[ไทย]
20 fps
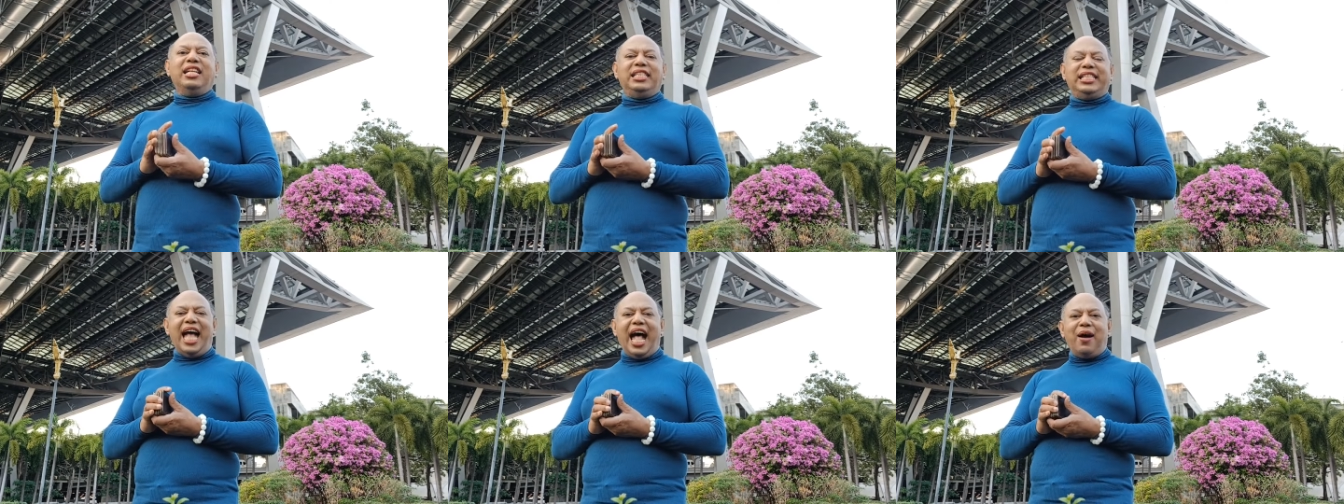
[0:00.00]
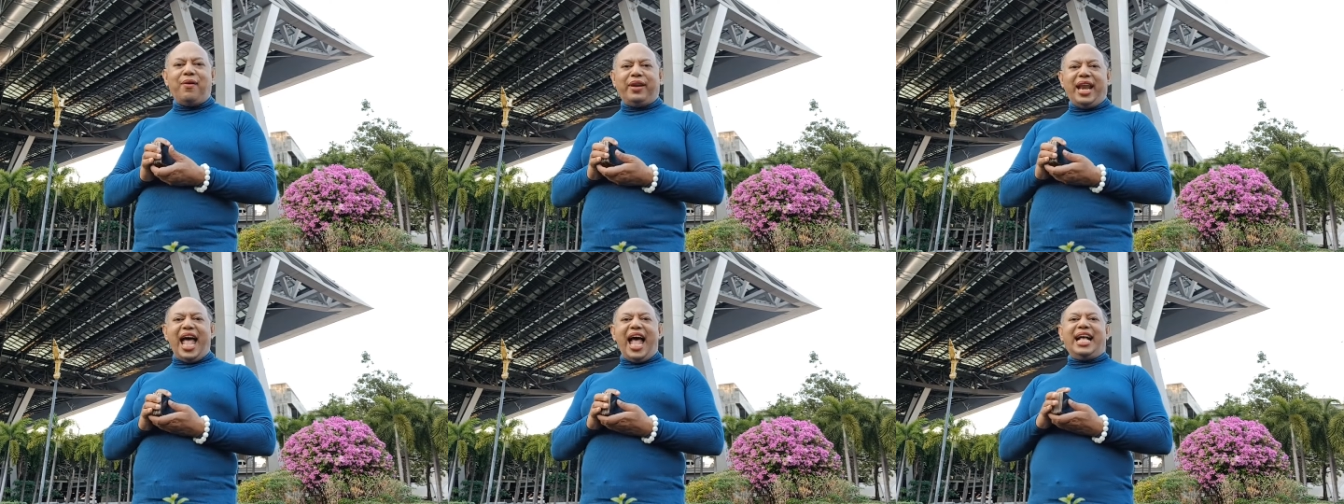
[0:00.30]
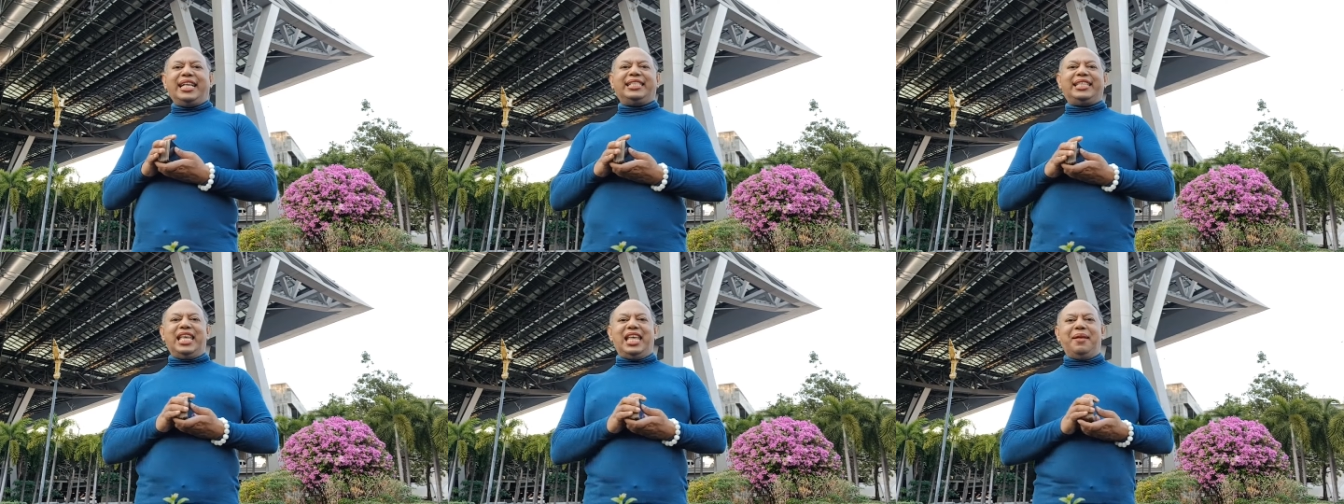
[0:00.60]
ชาวรา
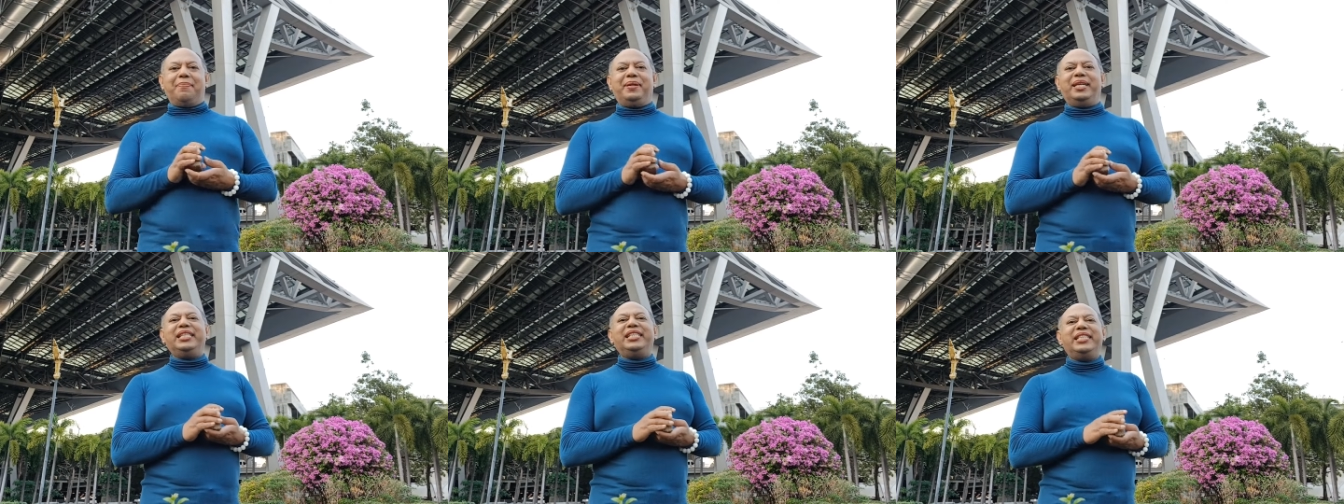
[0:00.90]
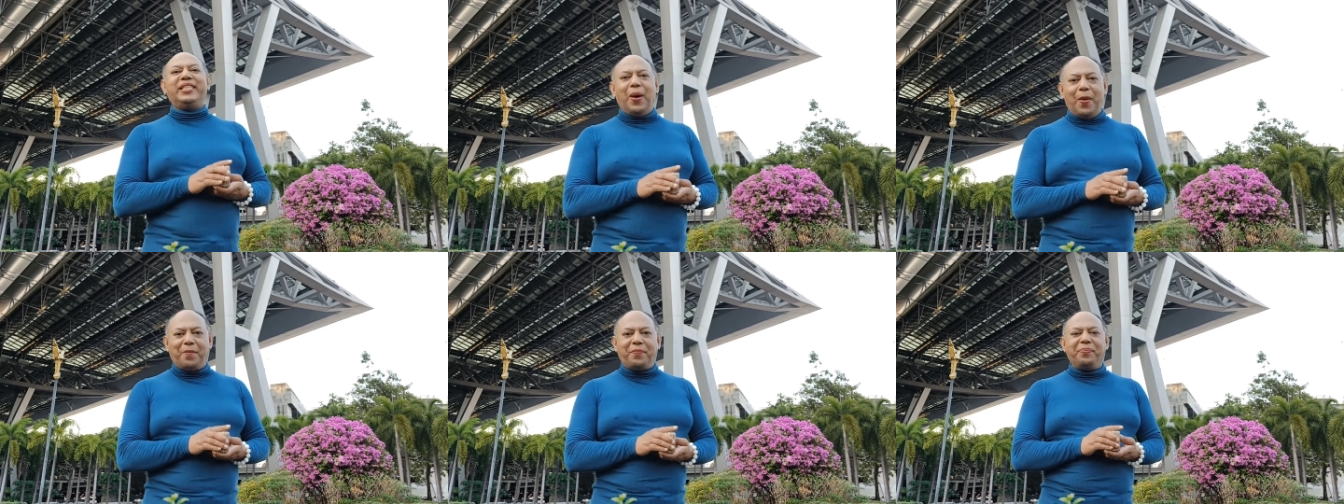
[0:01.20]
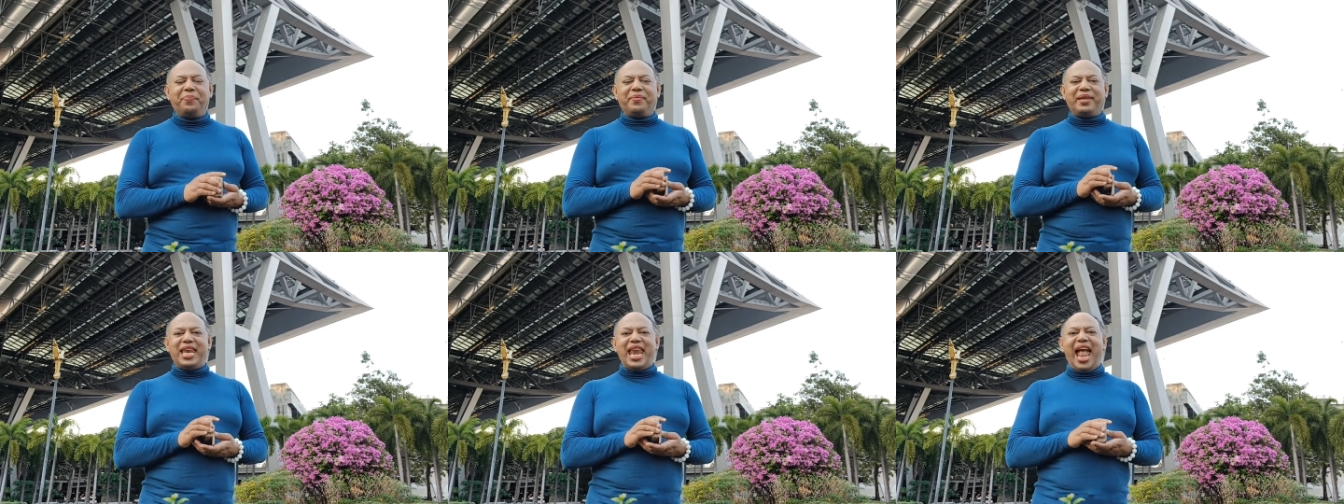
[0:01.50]
ศีพฤษภ
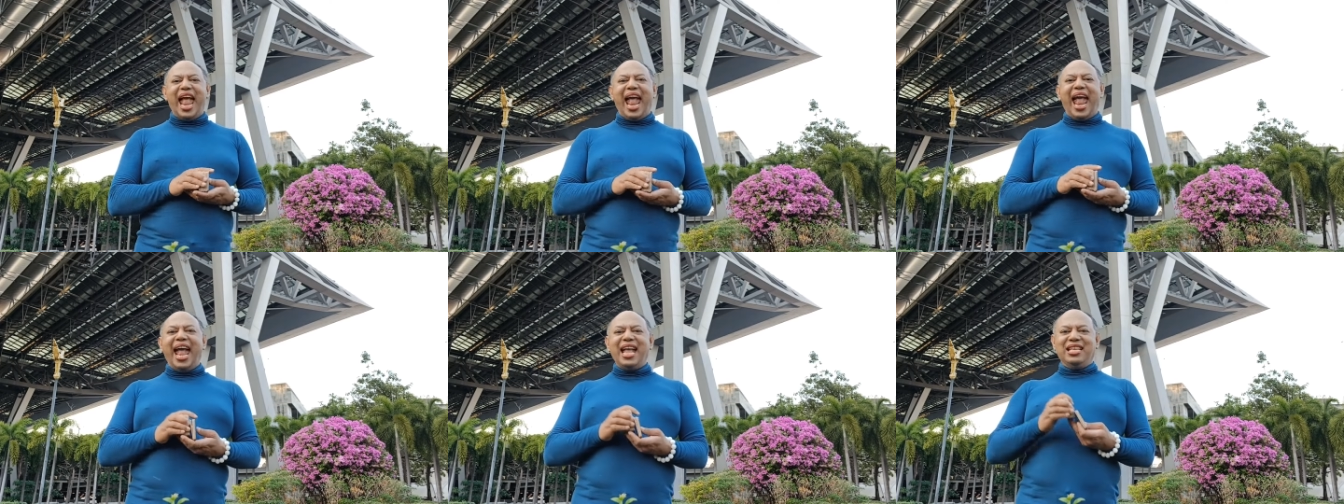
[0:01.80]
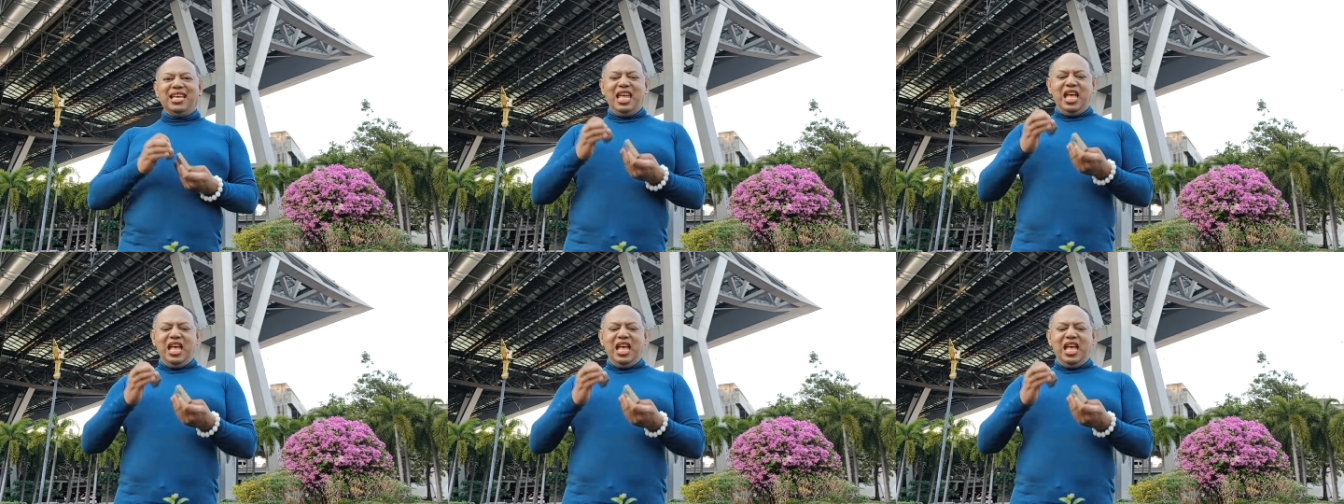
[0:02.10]
นะ